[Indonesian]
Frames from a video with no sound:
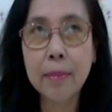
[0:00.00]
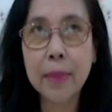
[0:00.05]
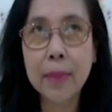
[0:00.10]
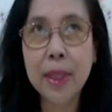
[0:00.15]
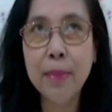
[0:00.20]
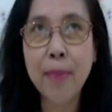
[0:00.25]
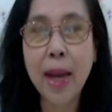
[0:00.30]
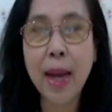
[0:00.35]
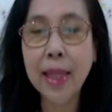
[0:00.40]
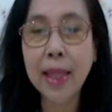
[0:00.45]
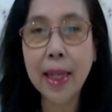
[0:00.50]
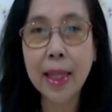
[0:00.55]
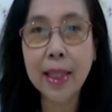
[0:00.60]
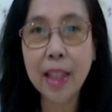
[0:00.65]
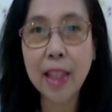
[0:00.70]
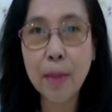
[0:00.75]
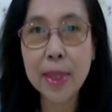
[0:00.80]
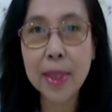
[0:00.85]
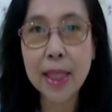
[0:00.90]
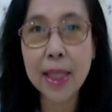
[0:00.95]
gimana
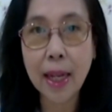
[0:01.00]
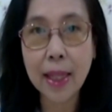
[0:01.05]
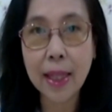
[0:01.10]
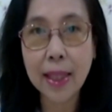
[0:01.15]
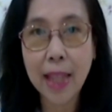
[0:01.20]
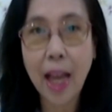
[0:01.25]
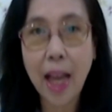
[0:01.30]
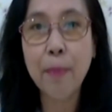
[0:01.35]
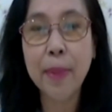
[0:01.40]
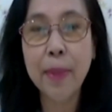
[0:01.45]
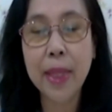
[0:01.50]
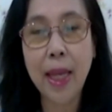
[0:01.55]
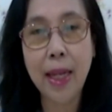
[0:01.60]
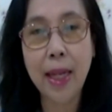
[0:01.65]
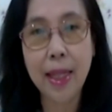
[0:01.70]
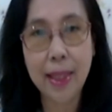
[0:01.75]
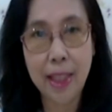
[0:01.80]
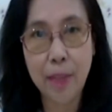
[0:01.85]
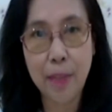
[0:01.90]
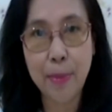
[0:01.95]
kita bisa kena
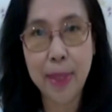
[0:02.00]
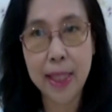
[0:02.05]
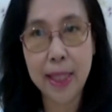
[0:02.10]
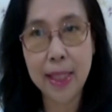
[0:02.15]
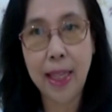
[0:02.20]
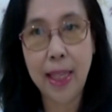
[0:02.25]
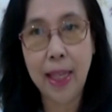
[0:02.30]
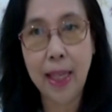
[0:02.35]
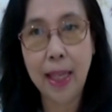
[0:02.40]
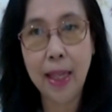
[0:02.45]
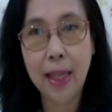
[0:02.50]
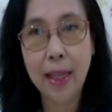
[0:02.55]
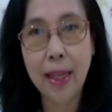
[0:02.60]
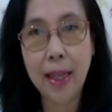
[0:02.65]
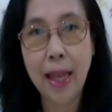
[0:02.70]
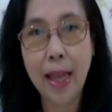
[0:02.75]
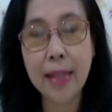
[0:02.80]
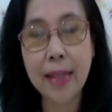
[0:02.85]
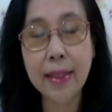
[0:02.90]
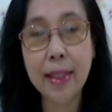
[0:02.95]
penyakit TBC
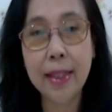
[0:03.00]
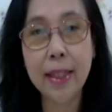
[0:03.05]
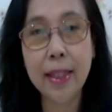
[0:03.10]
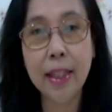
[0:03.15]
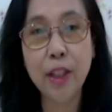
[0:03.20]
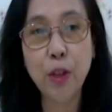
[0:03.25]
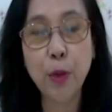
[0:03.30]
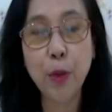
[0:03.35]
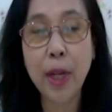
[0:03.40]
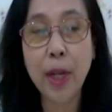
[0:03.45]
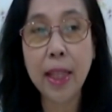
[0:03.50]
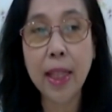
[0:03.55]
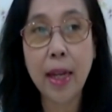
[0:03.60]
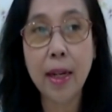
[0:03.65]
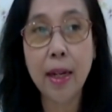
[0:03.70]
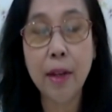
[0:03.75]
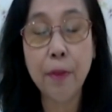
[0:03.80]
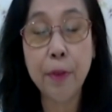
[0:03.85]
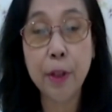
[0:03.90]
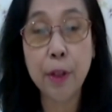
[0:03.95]
mm-hmm. ya. Jadi itu kan
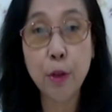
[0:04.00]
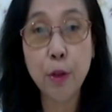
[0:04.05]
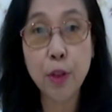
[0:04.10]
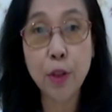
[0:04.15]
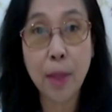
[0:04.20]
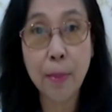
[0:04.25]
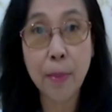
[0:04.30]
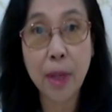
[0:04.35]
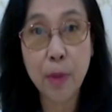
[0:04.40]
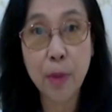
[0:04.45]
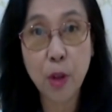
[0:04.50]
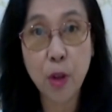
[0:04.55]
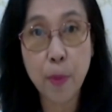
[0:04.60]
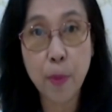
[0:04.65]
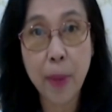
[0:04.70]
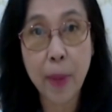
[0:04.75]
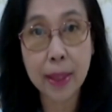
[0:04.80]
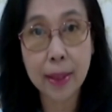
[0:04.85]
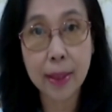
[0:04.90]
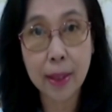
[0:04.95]
ada virus namanya
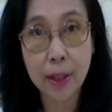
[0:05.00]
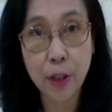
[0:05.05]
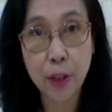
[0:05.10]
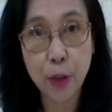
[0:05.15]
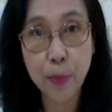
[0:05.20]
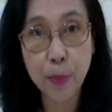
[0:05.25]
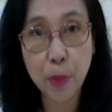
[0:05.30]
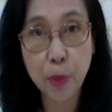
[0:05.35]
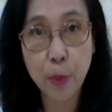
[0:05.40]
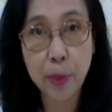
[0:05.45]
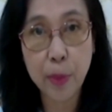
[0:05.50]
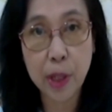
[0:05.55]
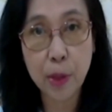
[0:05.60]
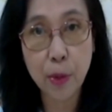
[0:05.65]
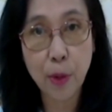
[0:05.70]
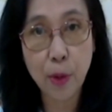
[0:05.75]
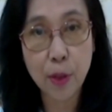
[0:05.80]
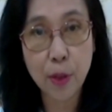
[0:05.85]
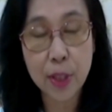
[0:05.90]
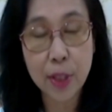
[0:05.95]
Mycobacterium mm-hmm.
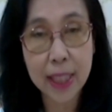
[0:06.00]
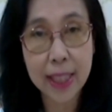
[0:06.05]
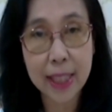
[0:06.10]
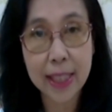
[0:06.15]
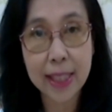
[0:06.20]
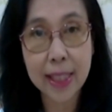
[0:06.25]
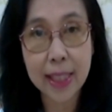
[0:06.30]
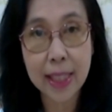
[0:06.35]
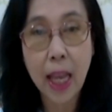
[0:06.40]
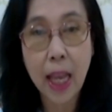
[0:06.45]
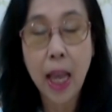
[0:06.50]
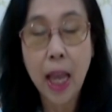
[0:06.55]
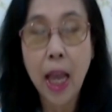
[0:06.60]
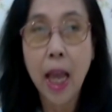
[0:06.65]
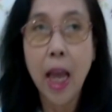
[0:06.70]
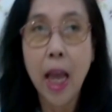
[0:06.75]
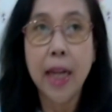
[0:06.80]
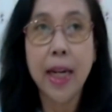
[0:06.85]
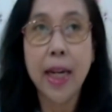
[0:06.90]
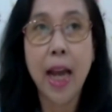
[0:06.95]
tuberculosis.
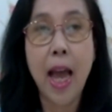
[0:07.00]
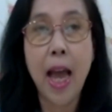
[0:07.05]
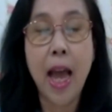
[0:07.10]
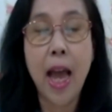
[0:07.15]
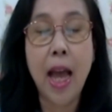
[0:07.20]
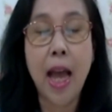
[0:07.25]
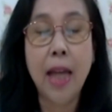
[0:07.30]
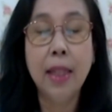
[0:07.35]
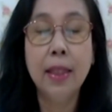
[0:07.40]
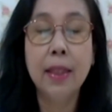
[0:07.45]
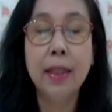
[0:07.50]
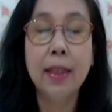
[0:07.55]
Nah,